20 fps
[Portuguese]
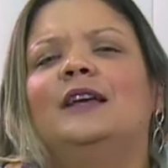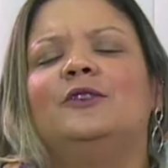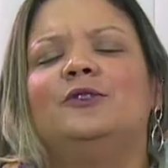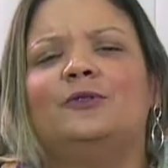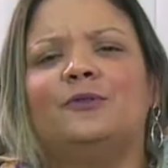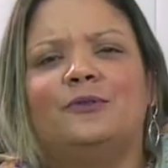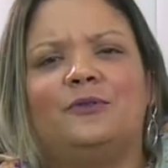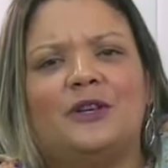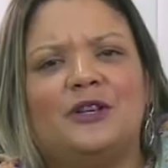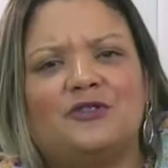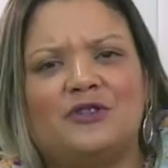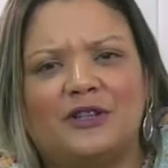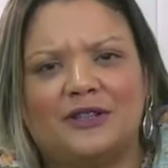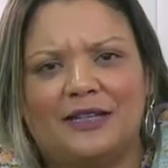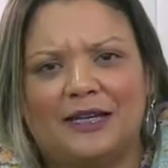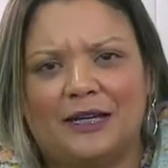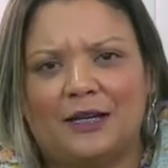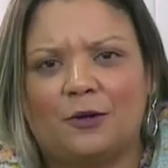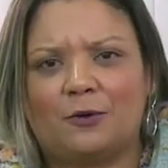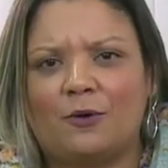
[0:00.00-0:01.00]
No vídeo
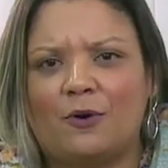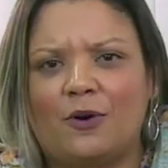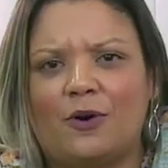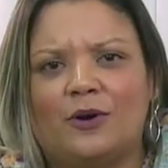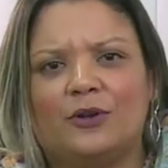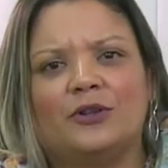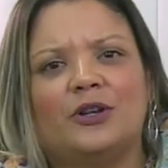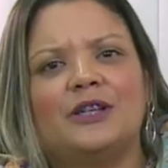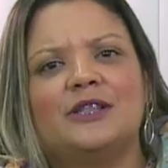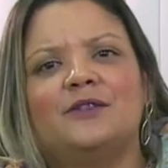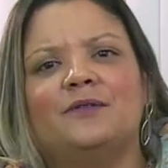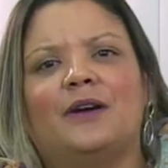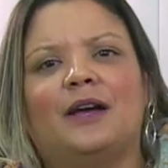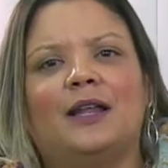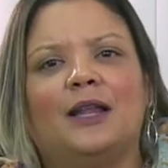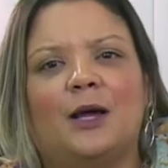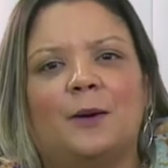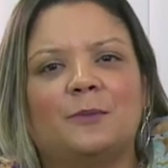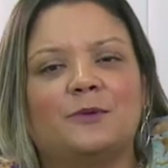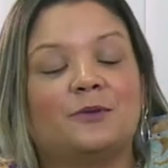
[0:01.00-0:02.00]
anterior, nós
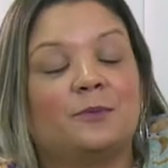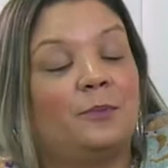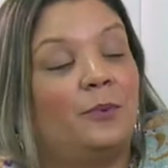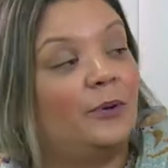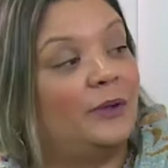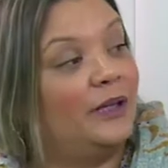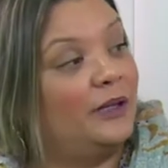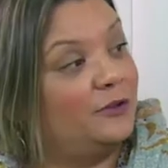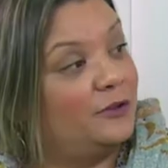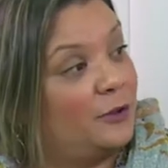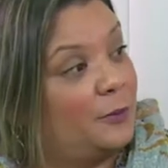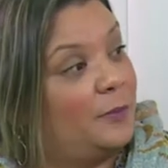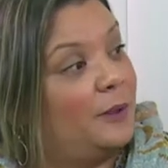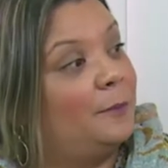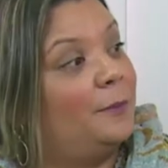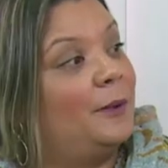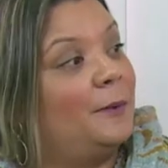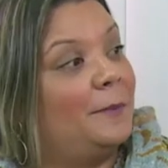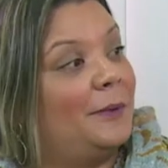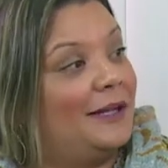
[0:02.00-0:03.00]
falamos um pouquinho sobre
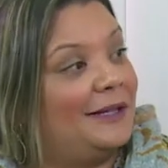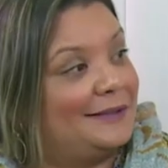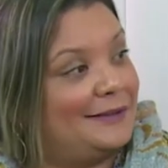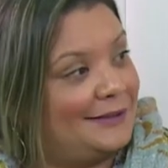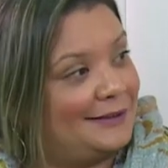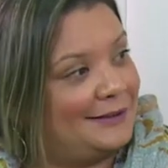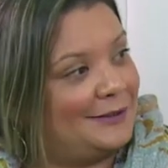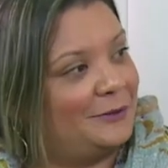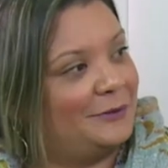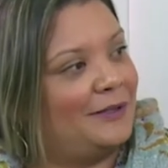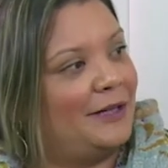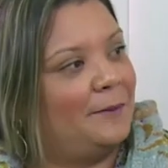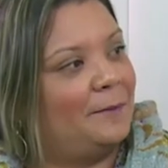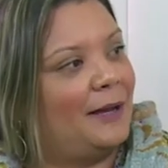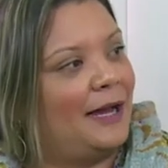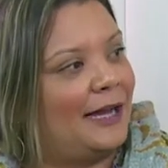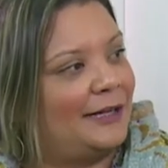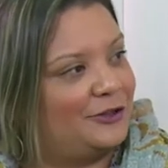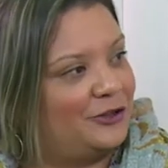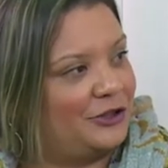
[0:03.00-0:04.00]
a primeira sessão
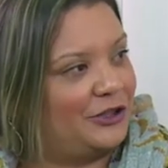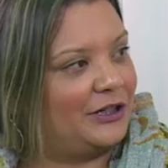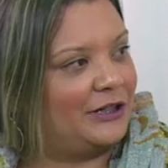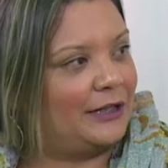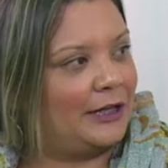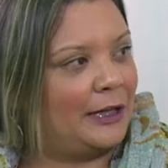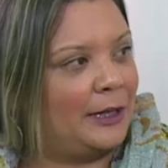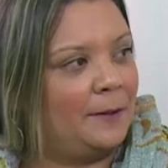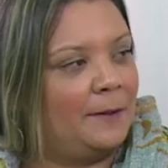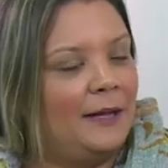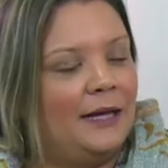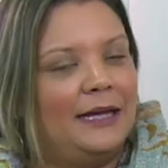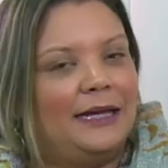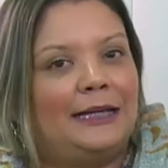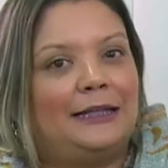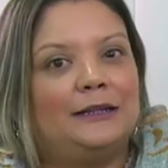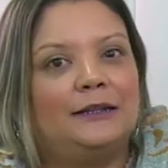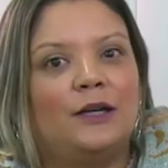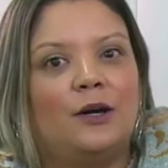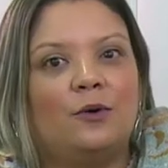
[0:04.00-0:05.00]
temática, né?
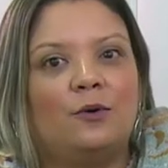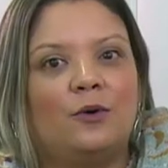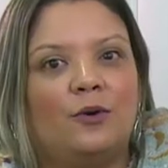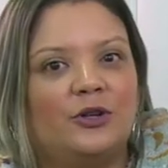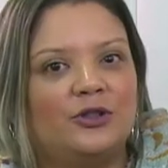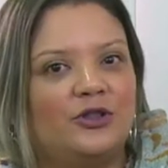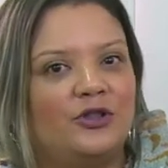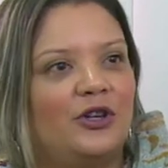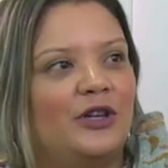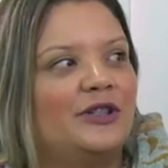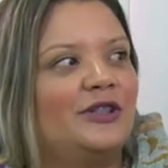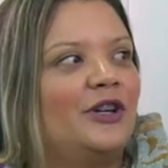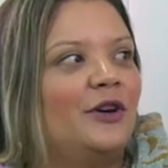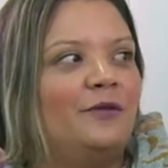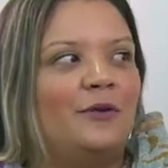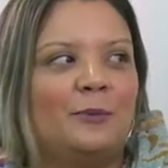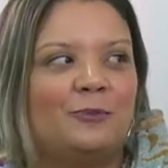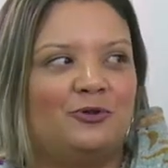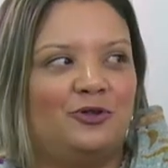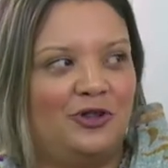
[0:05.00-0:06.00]
Então, hoje nós já
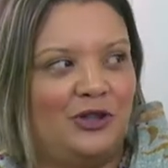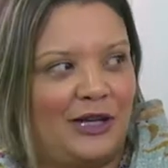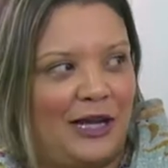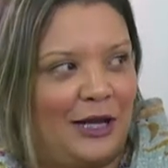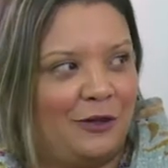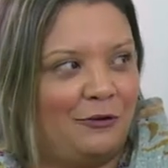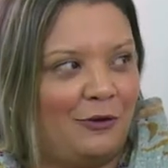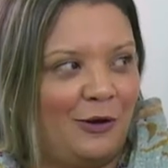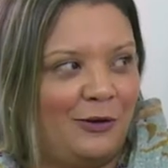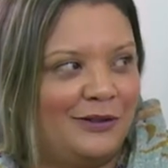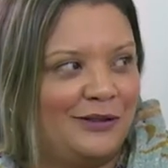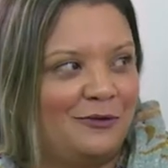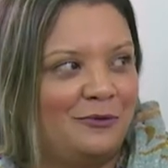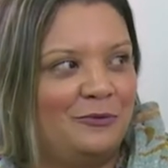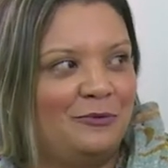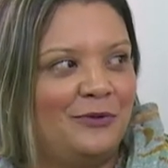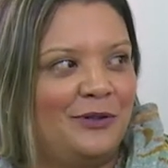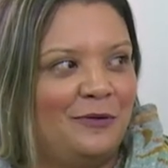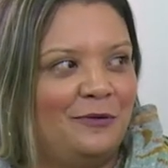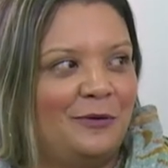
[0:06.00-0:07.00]
vamos direto ao
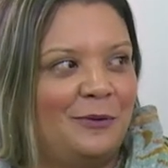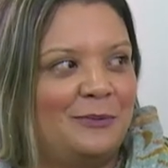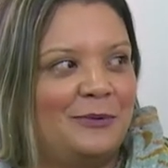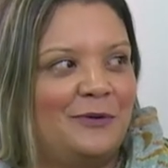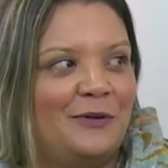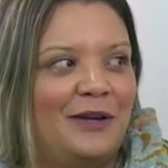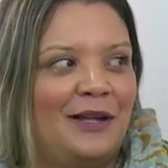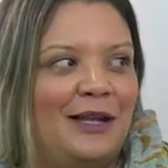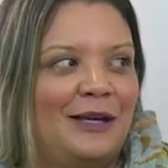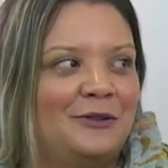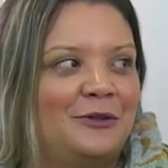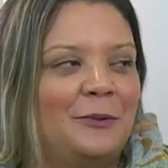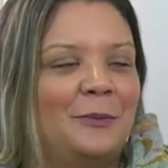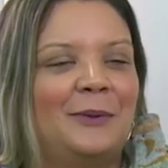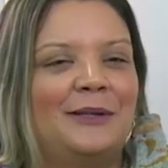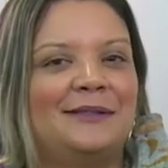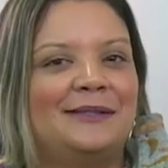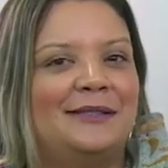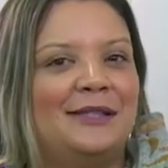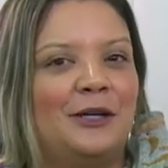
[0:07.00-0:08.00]
assunto e vamos falar
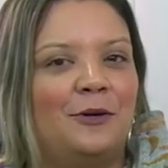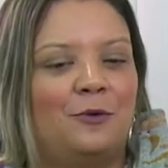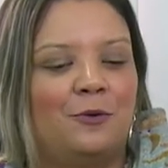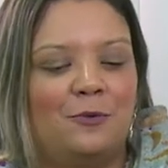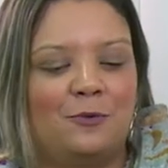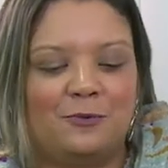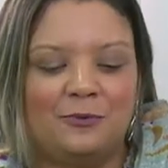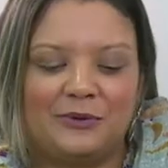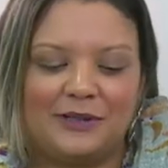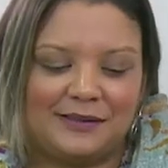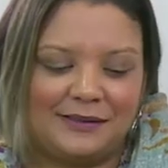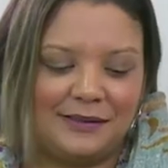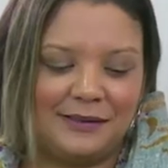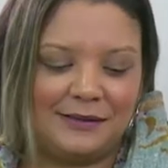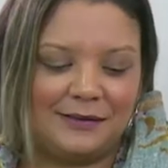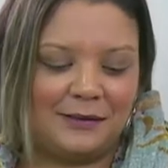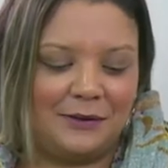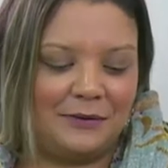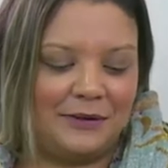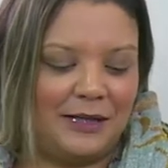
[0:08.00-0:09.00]
sobre a segunda
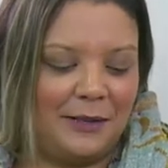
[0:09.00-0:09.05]
sessão